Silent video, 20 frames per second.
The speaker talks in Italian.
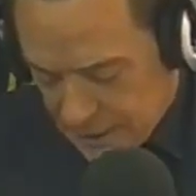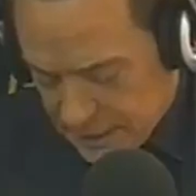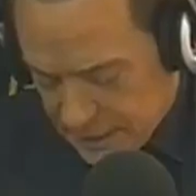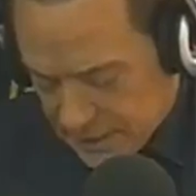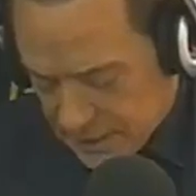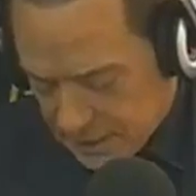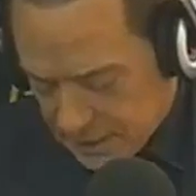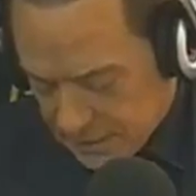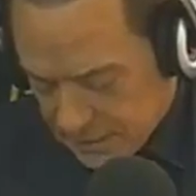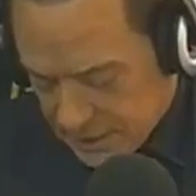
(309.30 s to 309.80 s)
dei
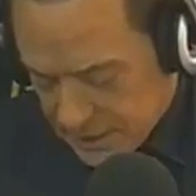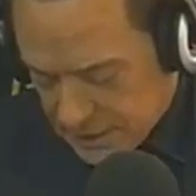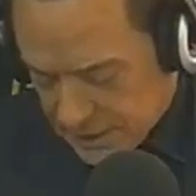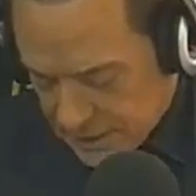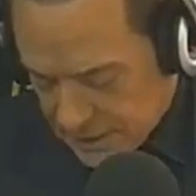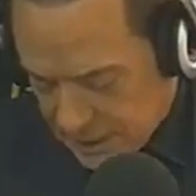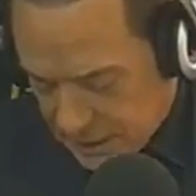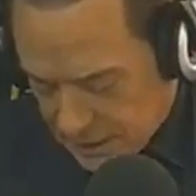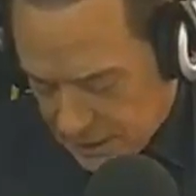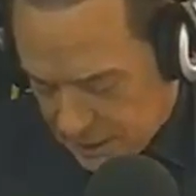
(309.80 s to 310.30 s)
servizi
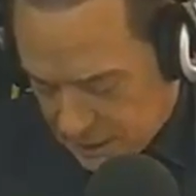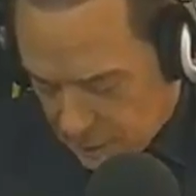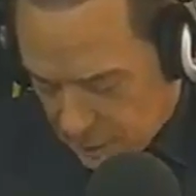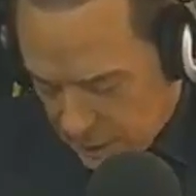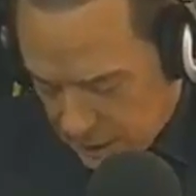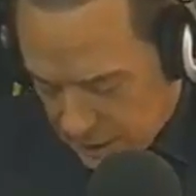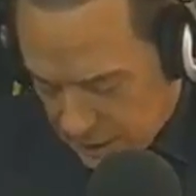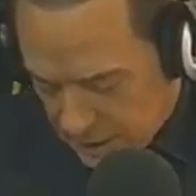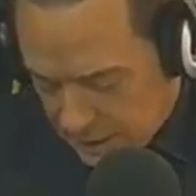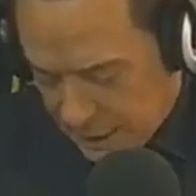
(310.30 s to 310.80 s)
di alta
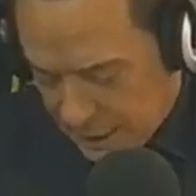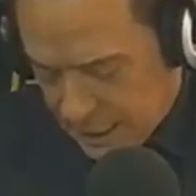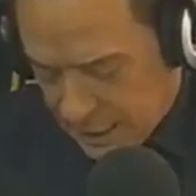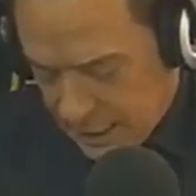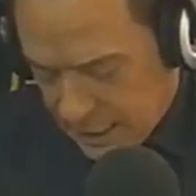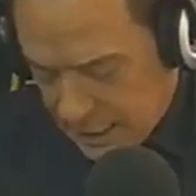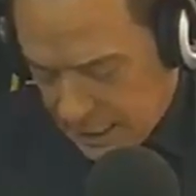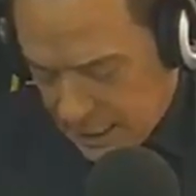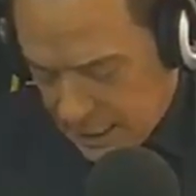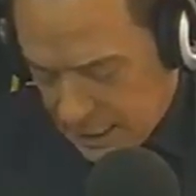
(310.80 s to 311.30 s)
qualità,
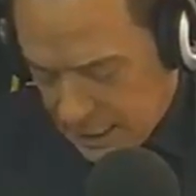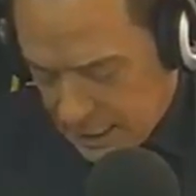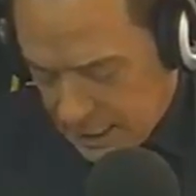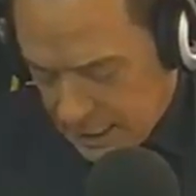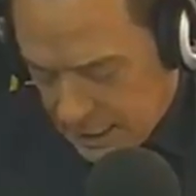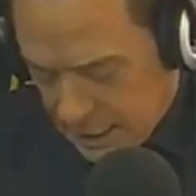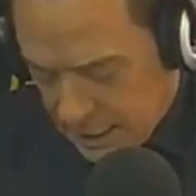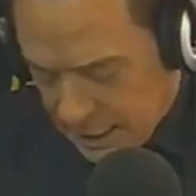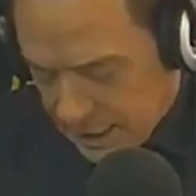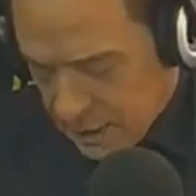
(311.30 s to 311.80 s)

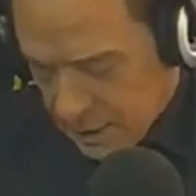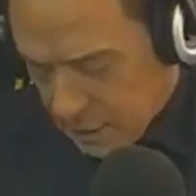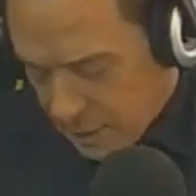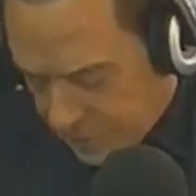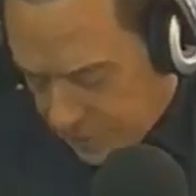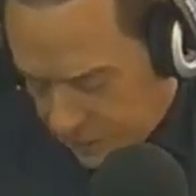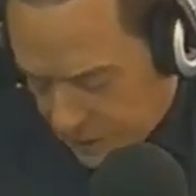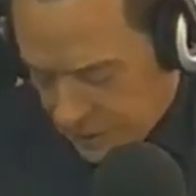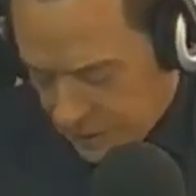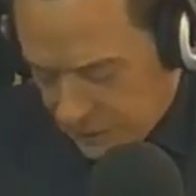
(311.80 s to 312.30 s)
anche un
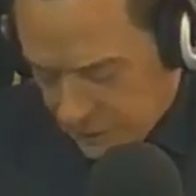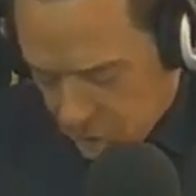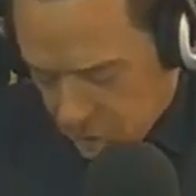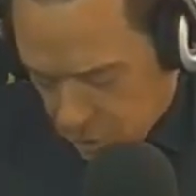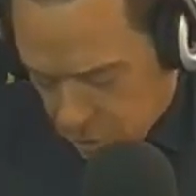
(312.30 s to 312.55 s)
effettivo